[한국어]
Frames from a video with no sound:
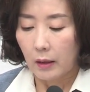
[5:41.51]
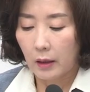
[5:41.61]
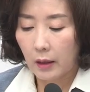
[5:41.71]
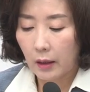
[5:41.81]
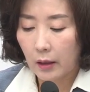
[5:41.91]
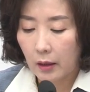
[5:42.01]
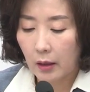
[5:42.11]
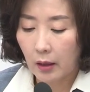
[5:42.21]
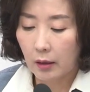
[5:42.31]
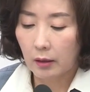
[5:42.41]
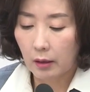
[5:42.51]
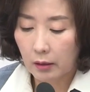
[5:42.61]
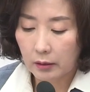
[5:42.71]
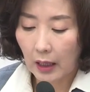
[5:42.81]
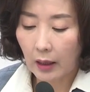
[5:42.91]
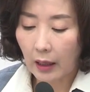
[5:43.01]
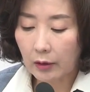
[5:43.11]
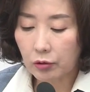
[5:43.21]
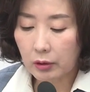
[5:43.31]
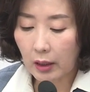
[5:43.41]
이
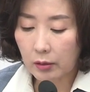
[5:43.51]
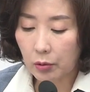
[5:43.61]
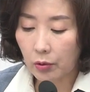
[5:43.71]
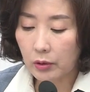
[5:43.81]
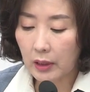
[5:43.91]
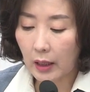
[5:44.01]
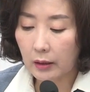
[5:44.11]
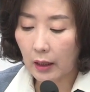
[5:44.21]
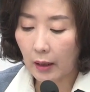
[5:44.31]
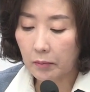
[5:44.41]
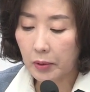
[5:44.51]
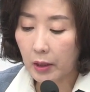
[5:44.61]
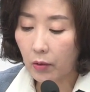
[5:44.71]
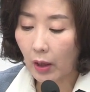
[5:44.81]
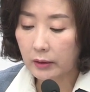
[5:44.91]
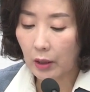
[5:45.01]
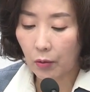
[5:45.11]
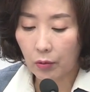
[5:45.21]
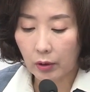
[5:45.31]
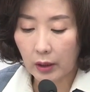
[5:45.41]
상가주택 소유자에 대한 비과세
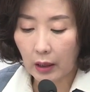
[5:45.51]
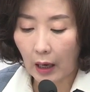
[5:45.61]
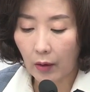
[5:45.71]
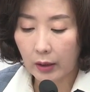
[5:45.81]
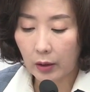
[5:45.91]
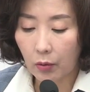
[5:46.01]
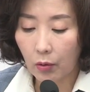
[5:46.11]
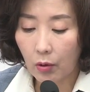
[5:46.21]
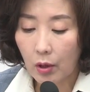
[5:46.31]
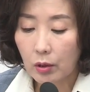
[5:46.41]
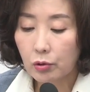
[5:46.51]
요건이 강화되고